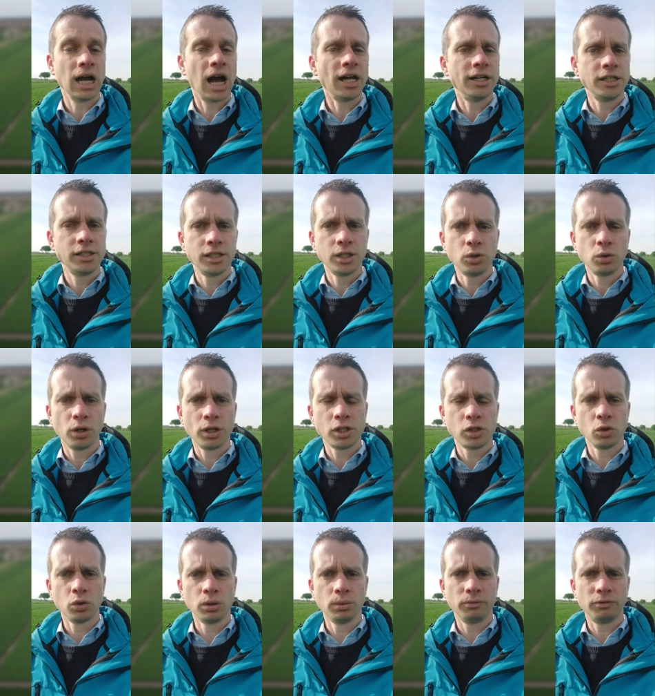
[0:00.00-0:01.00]
Ja, die
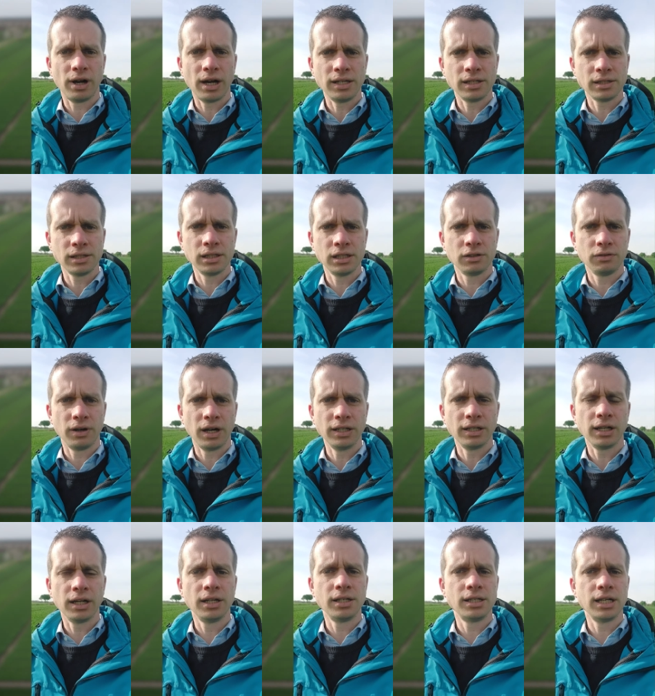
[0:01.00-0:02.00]
Situation im Weizen ist
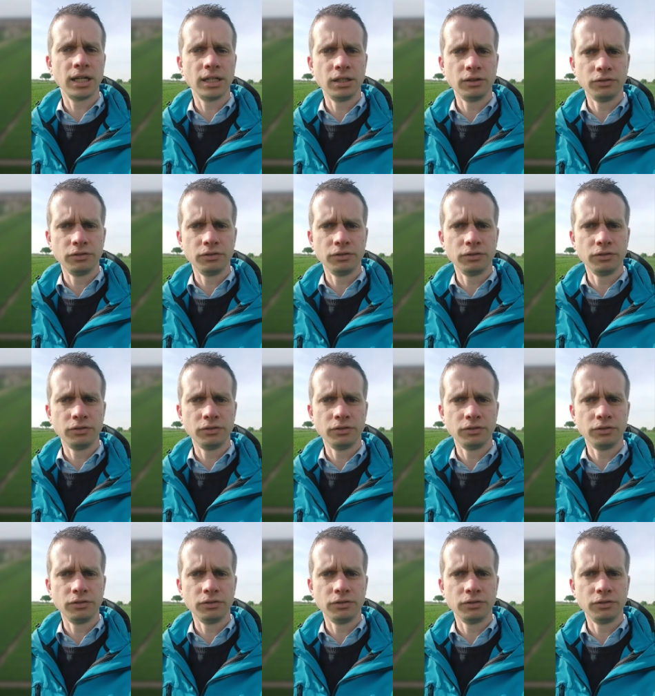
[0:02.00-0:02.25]
weiterhin sehr